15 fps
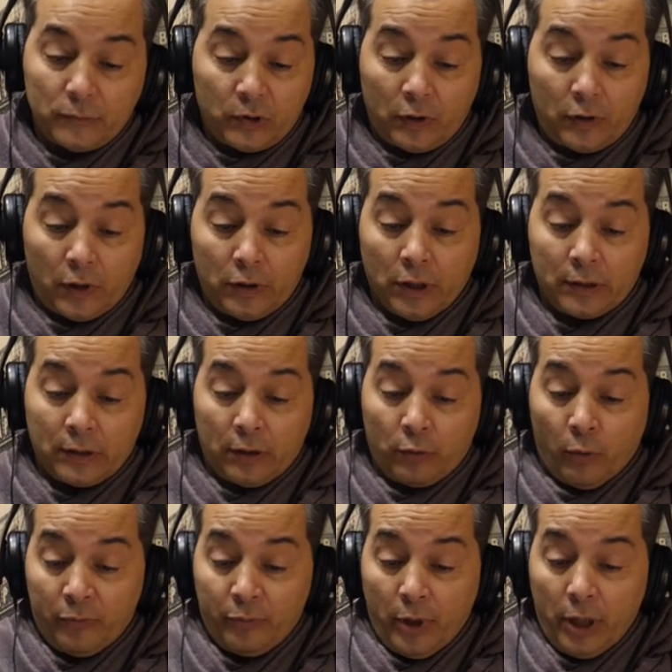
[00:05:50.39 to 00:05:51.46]
C'est-à-dire que c'est
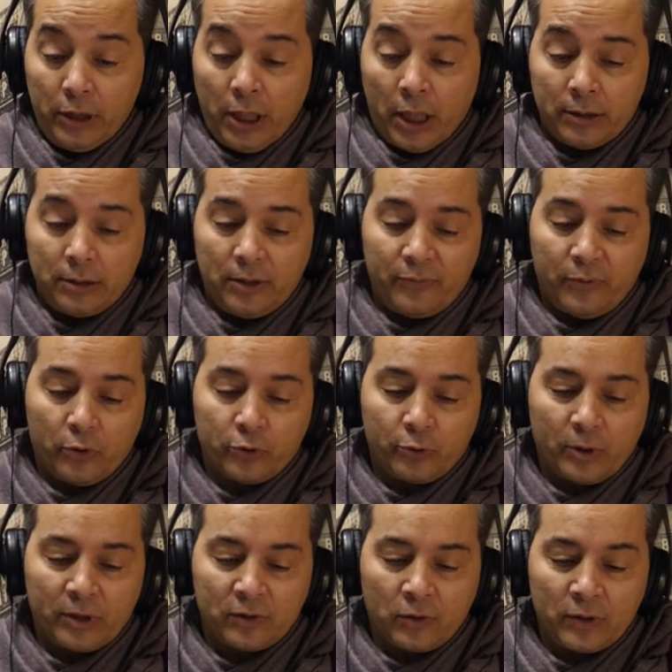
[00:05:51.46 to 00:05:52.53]
trois fois rien, dit
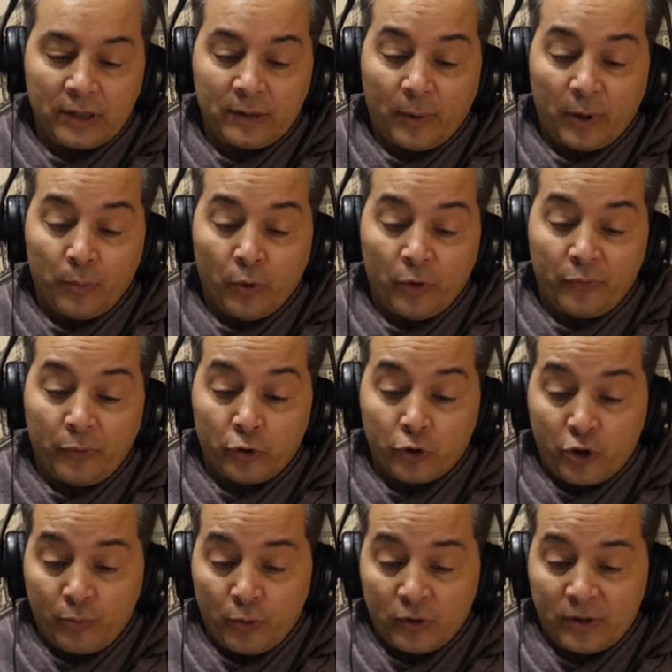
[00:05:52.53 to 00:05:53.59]
Françoise en exprimant
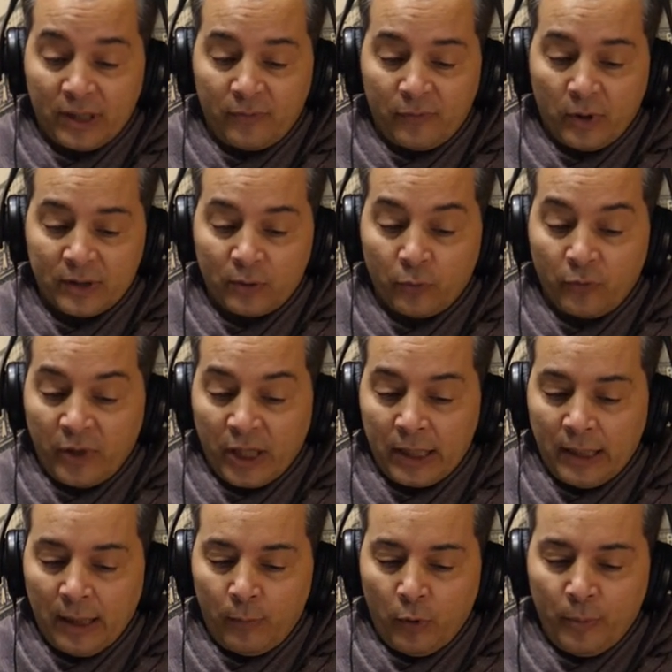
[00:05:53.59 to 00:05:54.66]
franchement cette fois son
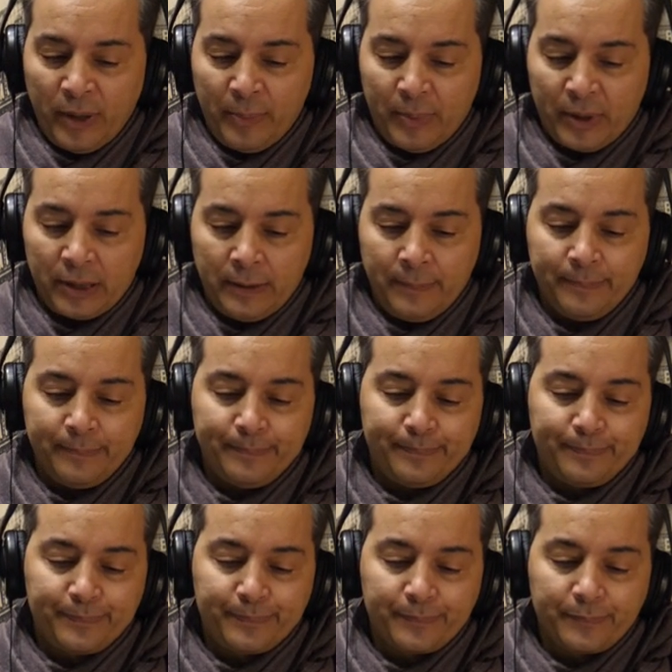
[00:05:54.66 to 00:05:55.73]
véritable mépris.
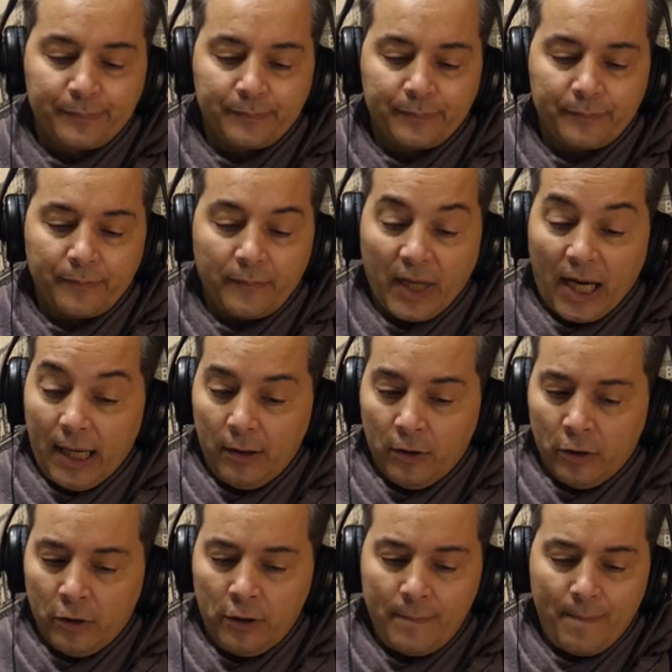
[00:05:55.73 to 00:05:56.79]

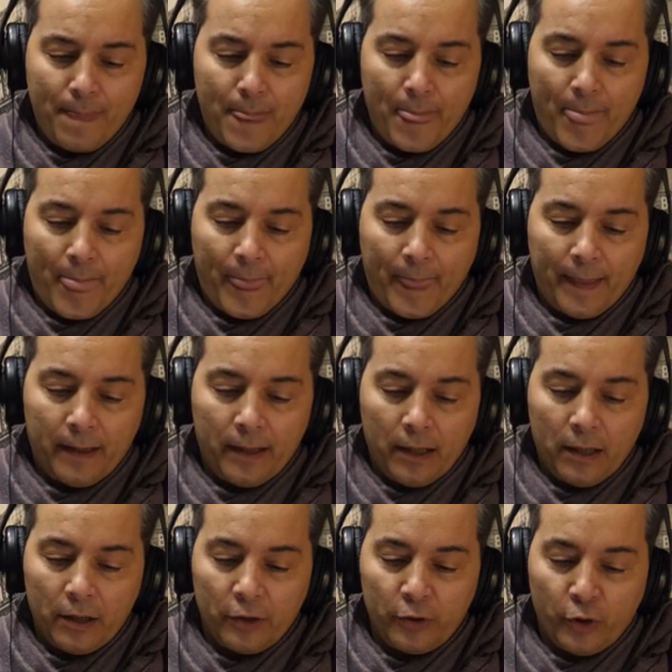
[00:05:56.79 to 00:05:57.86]
Alors,
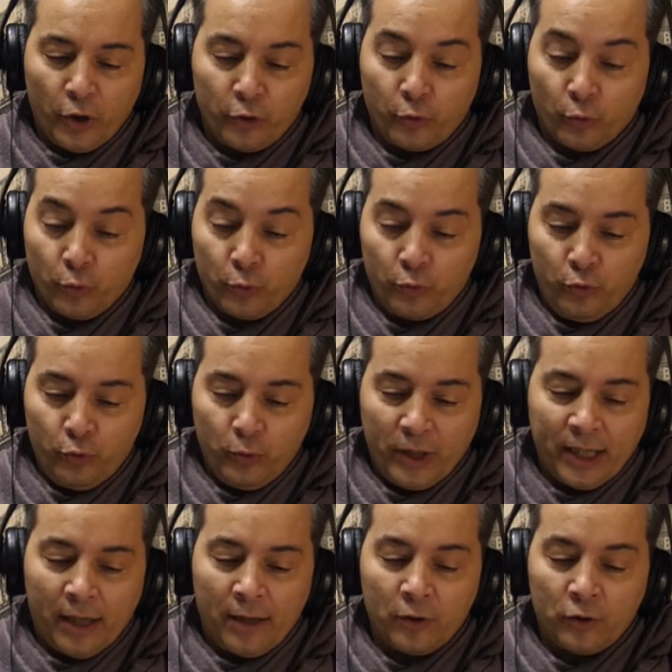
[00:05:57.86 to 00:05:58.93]
d'un ton doux
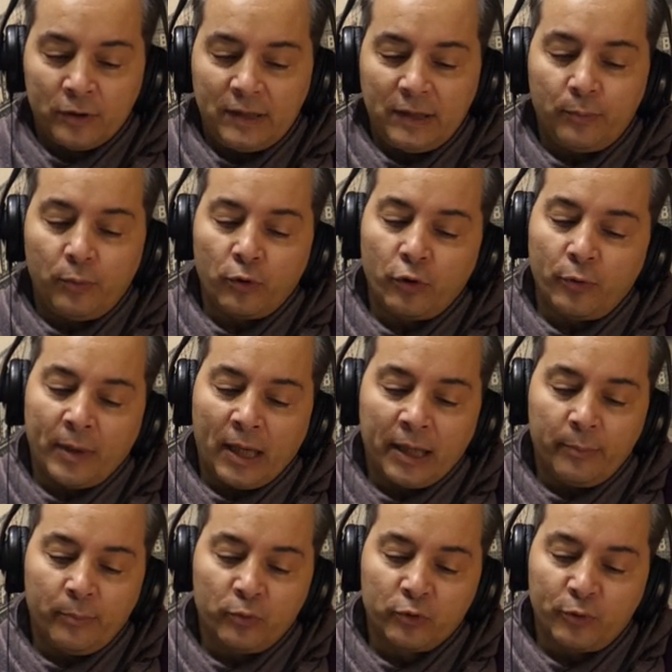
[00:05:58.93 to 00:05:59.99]
et ralenti pour que ma
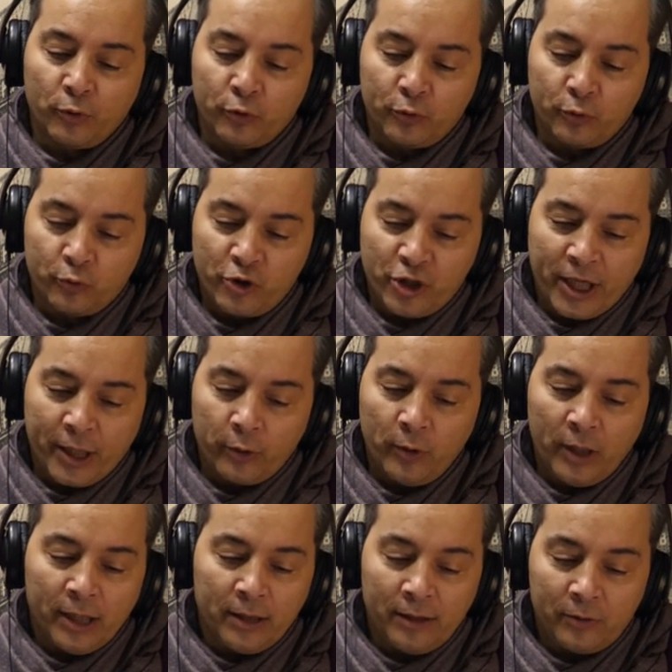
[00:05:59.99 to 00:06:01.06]
réponse mensongère eût
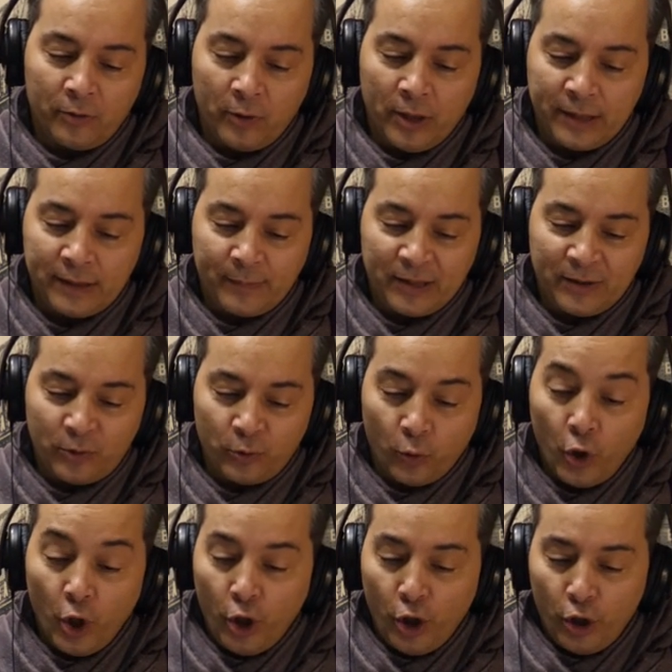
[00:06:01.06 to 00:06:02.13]
l'air d'être l'expression
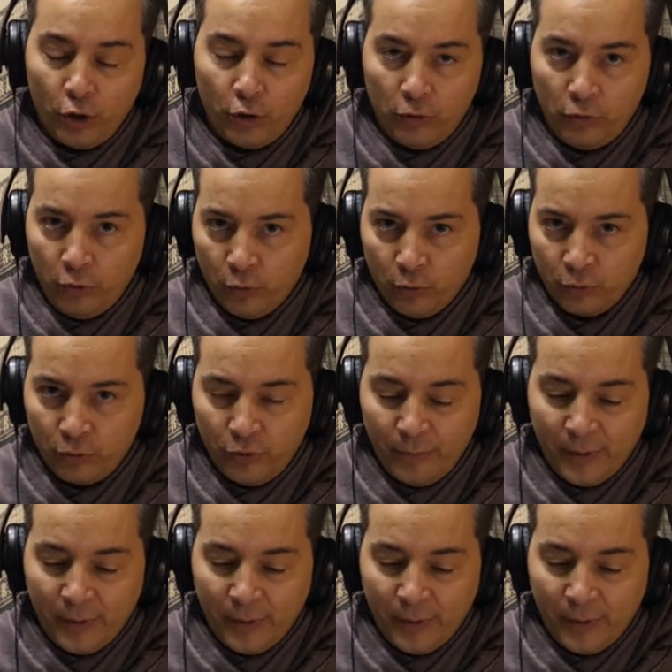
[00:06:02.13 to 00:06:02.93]
non de